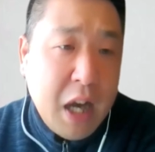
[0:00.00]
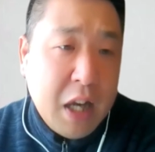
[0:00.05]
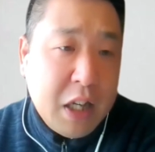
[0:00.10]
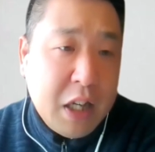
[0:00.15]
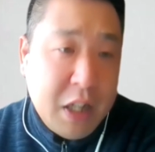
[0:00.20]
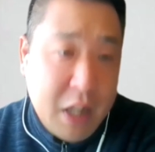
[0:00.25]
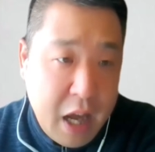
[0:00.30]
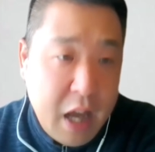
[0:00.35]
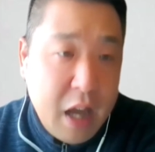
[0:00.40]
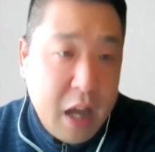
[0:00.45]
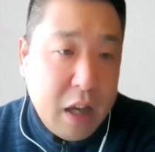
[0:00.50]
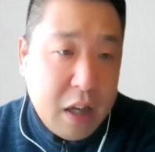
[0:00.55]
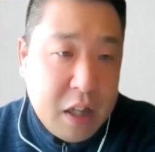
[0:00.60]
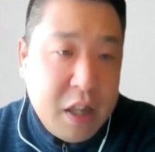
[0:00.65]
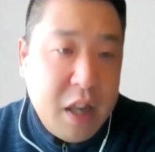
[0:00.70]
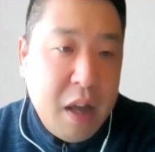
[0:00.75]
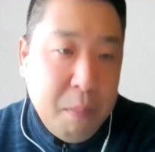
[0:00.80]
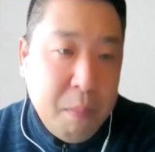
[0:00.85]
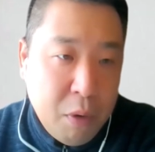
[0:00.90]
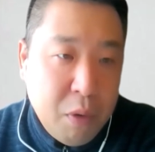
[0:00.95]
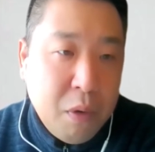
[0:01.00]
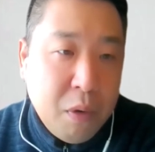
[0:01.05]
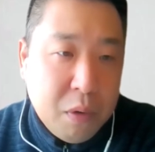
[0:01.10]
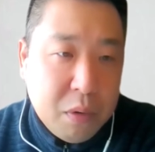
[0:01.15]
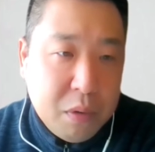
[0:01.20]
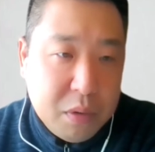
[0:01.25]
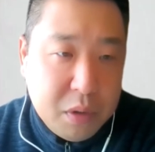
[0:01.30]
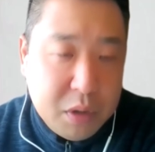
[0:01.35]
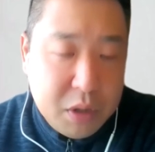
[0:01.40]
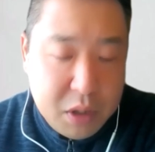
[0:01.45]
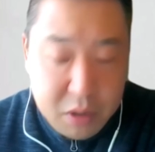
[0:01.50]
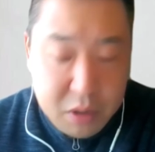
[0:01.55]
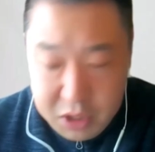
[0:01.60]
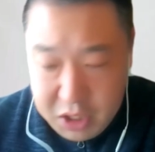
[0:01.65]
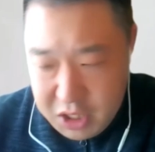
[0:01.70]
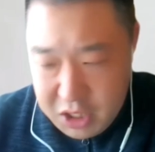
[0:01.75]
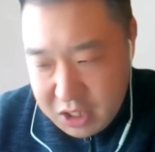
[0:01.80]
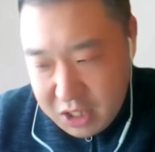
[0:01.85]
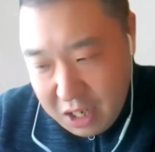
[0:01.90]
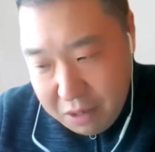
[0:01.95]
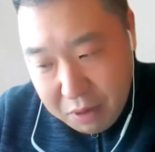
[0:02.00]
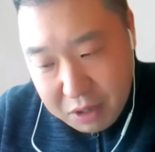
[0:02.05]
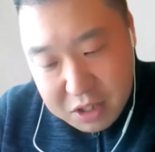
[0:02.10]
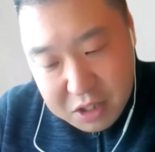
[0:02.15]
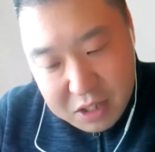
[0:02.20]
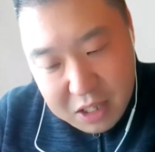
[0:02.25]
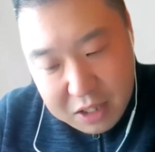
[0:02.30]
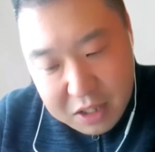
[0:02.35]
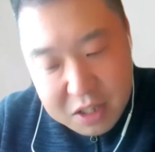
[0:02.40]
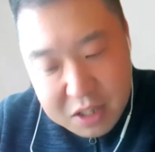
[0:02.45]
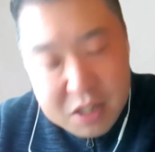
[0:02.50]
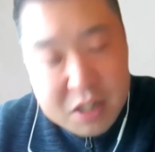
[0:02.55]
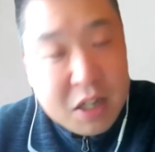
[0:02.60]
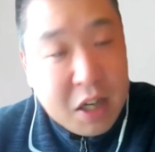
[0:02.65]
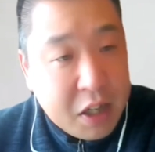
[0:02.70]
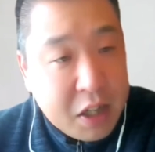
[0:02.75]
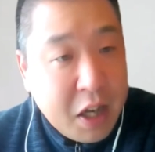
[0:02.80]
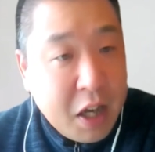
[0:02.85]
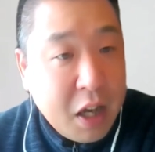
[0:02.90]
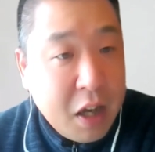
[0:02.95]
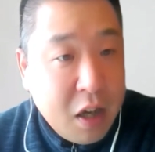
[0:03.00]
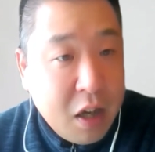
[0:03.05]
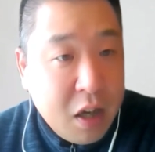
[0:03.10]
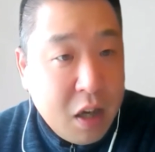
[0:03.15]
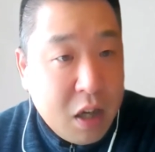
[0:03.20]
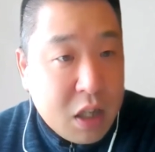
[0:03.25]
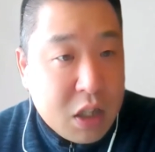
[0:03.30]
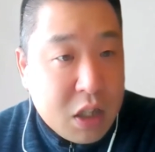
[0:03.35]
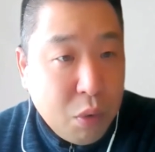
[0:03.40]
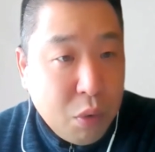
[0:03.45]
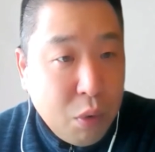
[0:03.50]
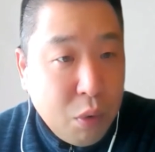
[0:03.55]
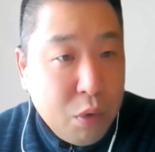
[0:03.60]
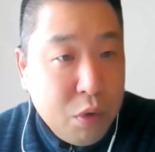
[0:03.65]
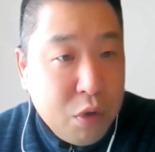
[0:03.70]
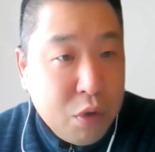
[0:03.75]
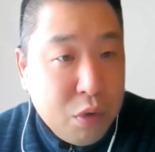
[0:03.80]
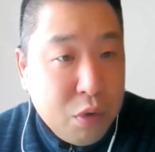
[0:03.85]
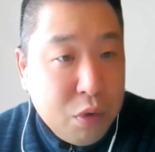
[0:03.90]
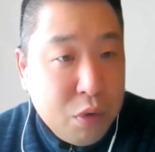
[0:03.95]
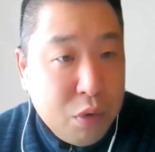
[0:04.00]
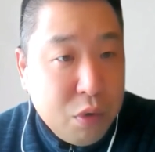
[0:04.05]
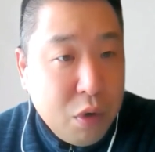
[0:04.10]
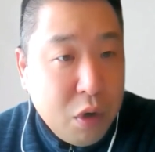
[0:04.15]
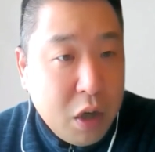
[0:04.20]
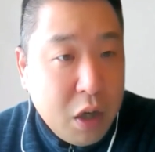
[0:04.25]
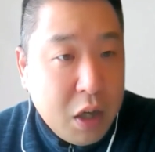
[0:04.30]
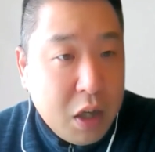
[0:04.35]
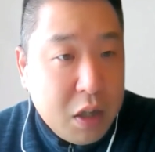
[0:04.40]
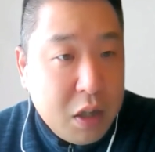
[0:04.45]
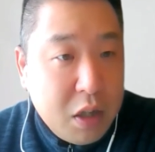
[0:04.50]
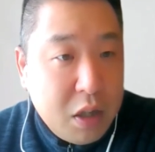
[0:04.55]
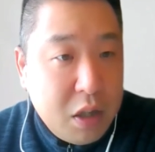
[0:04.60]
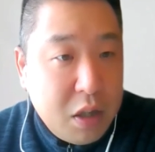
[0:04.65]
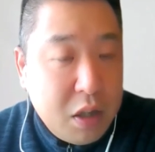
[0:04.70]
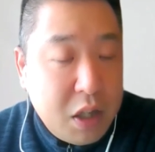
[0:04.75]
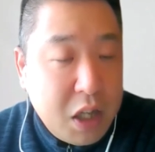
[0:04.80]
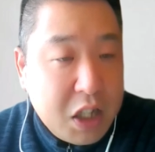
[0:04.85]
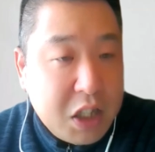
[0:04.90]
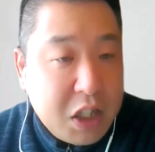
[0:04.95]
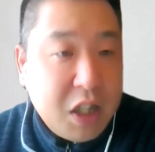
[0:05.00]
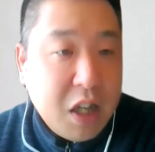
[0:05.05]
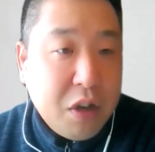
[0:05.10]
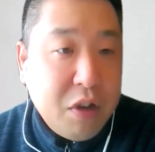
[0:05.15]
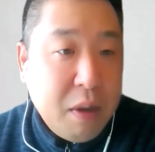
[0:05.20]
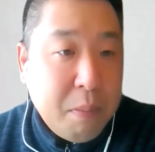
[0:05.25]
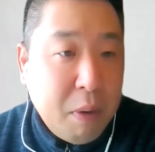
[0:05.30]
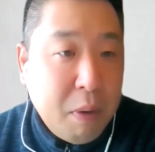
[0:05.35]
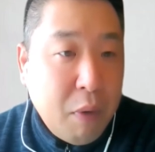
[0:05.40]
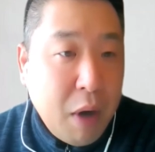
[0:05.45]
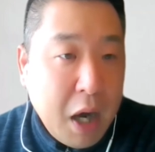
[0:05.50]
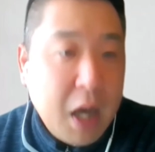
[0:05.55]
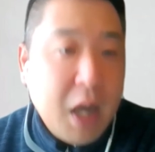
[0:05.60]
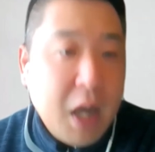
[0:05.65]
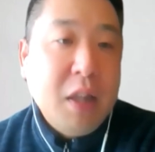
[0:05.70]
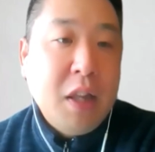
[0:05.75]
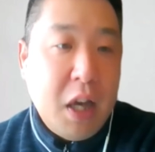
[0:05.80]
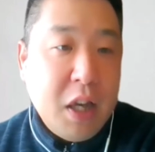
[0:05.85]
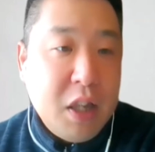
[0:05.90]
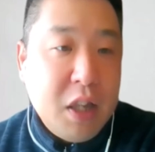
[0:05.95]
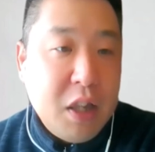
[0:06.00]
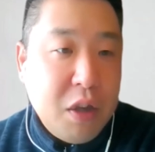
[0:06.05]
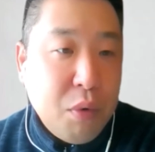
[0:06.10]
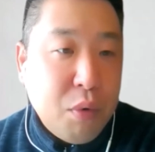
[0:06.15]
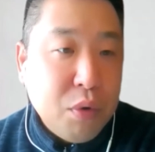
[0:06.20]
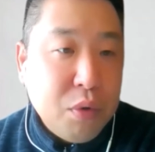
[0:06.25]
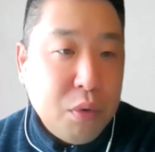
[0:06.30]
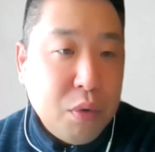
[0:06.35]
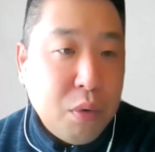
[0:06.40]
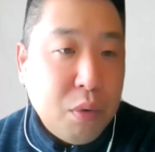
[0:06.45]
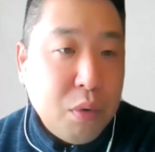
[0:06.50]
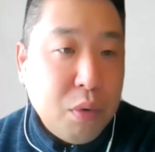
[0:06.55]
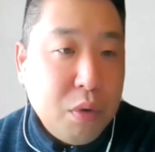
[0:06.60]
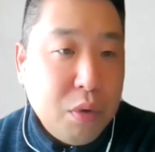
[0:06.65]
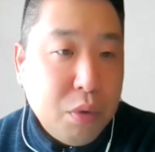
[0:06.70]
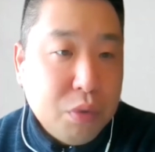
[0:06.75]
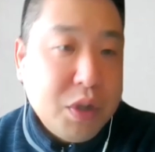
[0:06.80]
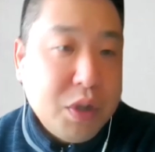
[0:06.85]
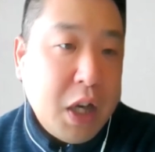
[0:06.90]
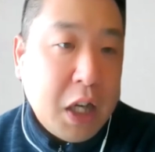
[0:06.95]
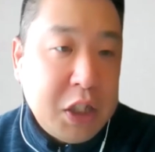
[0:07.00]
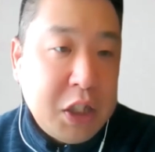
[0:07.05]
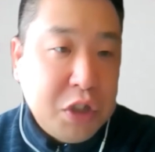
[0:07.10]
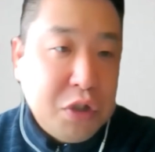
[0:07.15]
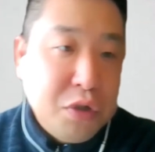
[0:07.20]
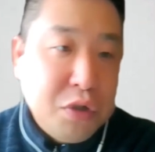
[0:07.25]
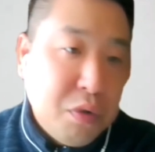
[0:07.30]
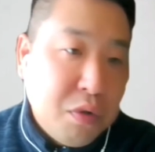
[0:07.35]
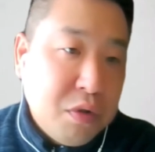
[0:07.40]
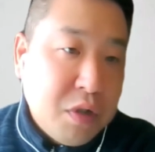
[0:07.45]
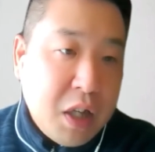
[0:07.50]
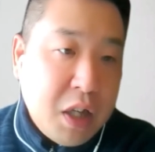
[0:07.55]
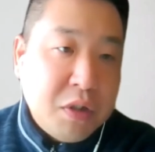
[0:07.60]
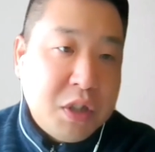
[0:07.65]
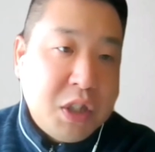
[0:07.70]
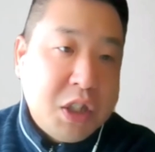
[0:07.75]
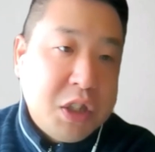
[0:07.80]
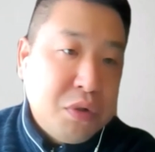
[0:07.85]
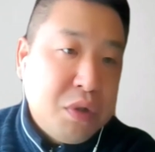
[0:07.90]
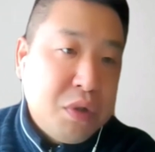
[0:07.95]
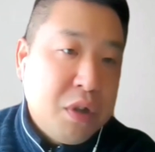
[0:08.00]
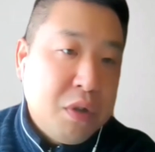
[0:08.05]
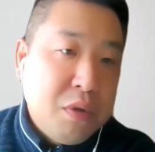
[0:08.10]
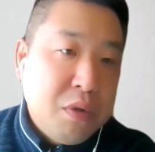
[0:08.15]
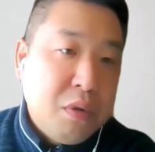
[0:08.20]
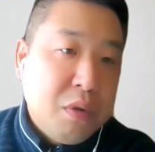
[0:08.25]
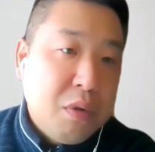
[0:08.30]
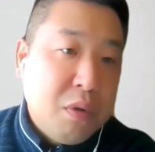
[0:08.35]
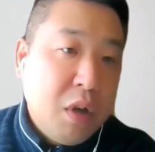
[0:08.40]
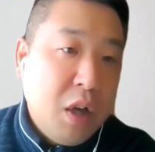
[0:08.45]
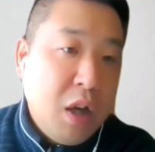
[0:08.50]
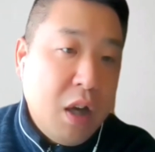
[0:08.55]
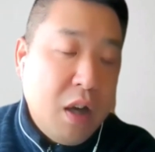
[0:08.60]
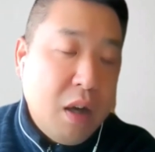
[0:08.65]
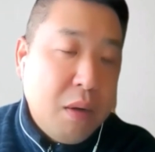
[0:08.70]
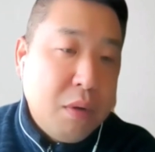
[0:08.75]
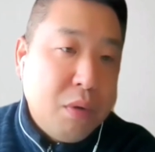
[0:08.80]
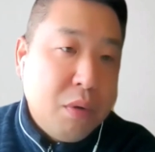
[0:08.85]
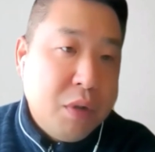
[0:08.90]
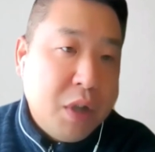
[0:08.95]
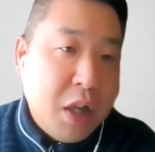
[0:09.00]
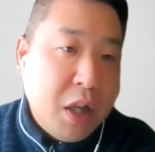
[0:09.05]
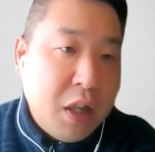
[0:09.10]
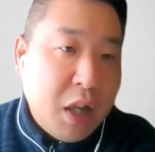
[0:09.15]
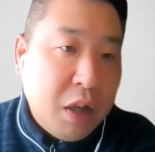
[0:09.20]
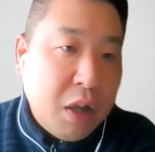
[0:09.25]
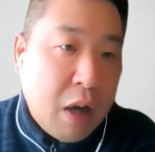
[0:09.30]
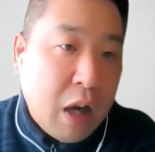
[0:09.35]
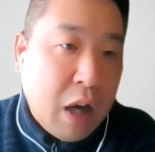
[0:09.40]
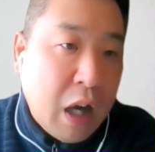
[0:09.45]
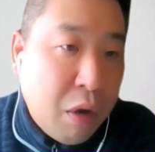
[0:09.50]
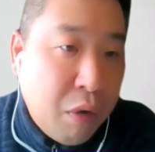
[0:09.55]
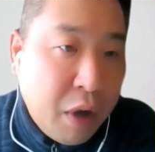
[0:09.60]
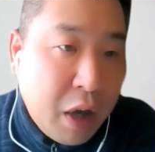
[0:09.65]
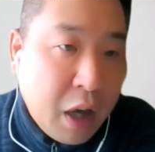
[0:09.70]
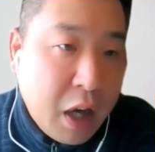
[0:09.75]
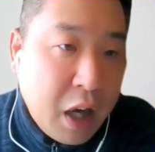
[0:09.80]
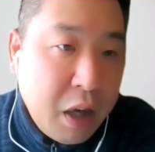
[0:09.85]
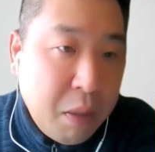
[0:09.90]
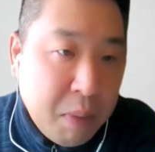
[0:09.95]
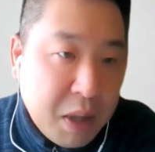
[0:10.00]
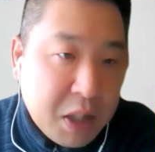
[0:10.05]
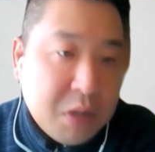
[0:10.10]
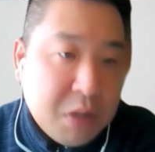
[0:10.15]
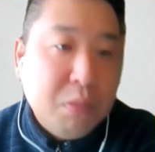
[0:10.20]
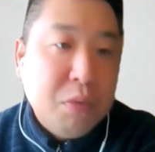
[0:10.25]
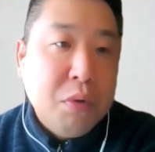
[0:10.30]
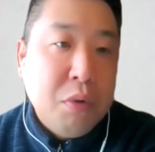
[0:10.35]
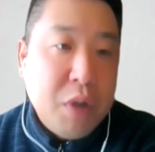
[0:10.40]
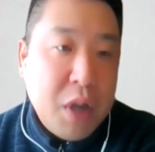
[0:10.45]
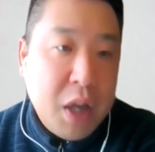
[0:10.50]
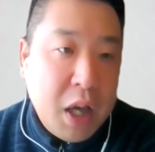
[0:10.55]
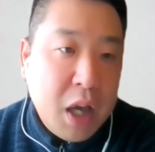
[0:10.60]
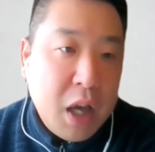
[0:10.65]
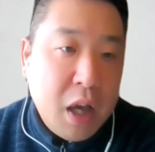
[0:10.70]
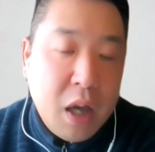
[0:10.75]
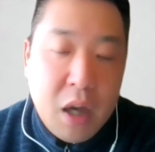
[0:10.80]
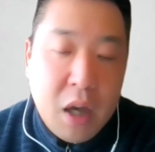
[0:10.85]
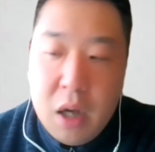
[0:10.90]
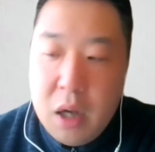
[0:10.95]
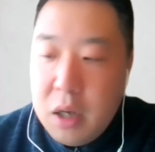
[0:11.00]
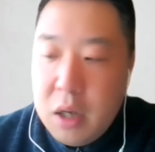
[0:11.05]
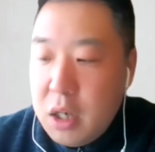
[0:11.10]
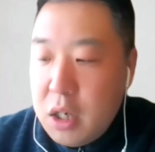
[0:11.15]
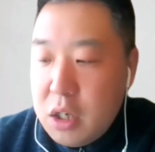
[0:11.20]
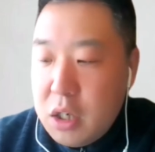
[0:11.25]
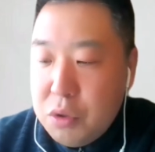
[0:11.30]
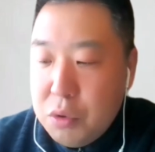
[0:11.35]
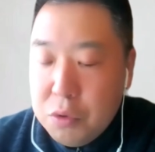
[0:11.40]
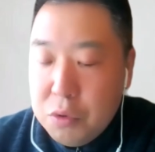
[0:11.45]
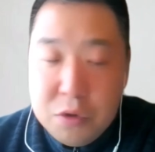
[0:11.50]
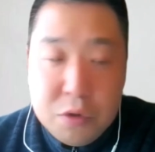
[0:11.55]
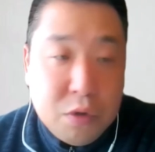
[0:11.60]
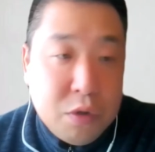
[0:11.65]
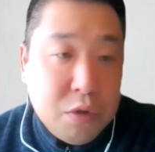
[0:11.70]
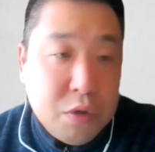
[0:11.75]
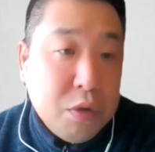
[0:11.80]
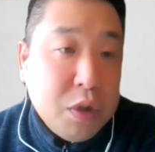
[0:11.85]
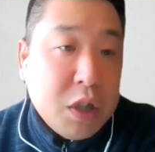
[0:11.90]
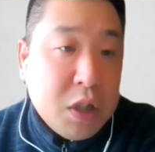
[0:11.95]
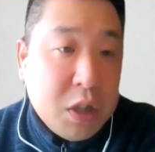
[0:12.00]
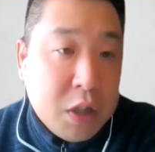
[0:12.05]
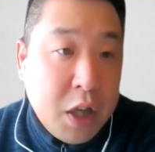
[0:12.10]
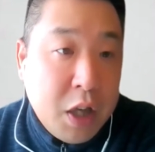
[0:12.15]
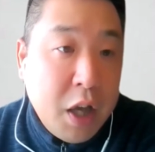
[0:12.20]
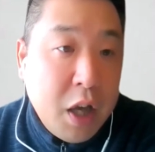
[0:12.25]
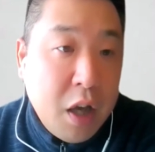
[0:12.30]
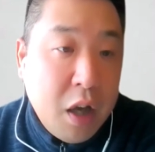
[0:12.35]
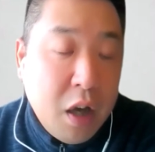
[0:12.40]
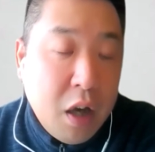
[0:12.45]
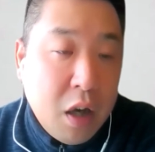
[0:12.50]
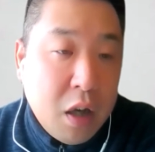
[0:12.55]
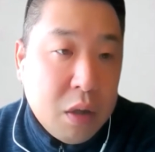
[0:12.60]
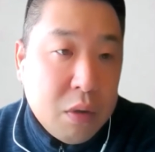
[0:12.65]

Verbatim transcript: にねいても実際は何てうんですかねそういうデジタルやっぱ分かんないってことを当然84歳の父親と同年代の母親がいますものでそうするとですねあ